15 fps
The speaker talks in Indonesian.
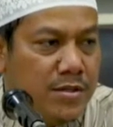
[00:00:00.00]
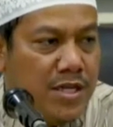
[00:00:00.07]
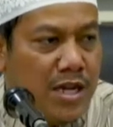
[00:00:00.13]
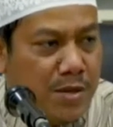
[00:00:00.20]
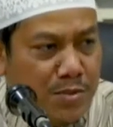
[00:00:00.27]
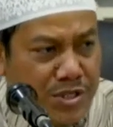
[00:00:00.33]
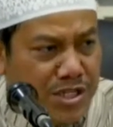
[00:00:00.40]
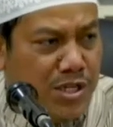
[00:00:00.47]

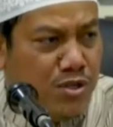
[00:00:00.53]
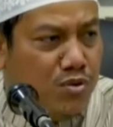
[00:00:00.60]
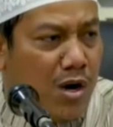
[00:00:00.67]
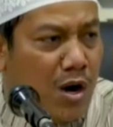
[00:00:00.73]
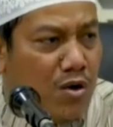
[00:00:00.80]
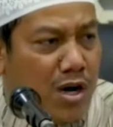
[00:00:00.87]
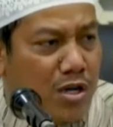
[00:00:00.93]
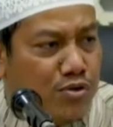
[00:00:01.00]
tidak mesti juga
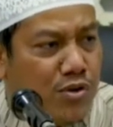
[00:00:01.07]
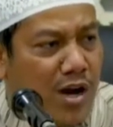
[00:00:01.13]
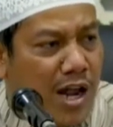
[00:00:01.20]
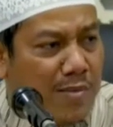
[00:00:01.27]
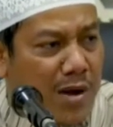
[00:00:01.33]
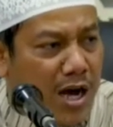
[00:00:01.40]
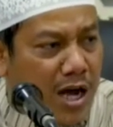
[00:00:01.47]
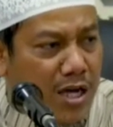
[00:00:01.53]
orang yang sudah
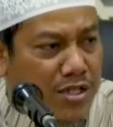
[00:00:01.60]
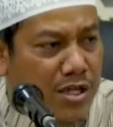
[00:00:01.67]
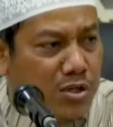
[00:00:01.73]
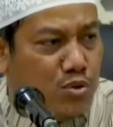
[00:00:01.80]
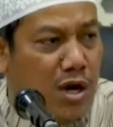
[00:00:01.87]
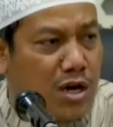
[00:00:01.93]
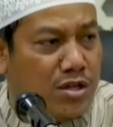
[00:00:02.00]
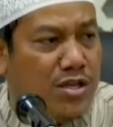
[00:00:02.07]
lama ngaji
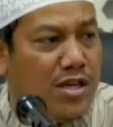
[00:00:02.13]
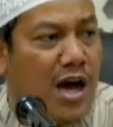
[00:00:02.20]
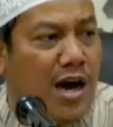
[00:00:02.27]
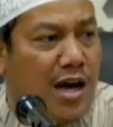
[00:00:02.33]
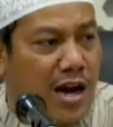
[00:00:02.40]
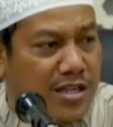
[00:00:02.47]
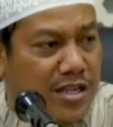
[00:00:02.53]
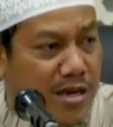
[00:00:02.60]
itu artinya
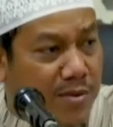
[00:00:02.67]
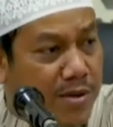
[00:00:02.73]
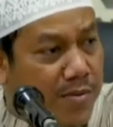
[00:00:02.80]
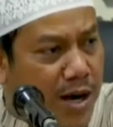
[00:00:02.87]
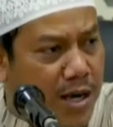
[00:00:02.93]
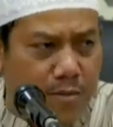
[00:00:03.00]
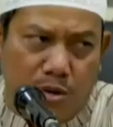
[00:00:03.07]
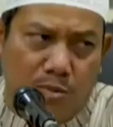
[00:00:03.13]
akhlaknya lebih
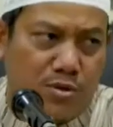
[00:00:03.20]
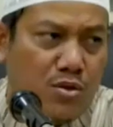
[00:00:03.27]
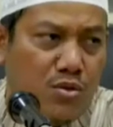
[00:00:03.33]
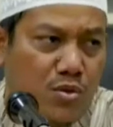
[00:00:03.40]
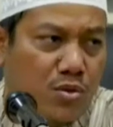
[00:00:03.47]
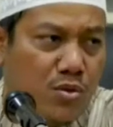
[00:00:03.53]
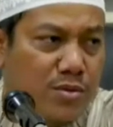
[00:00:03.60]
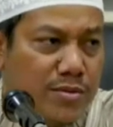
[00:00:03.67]
baik, belum
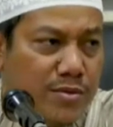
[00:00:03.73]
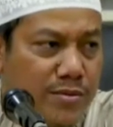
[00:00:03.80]
tentu.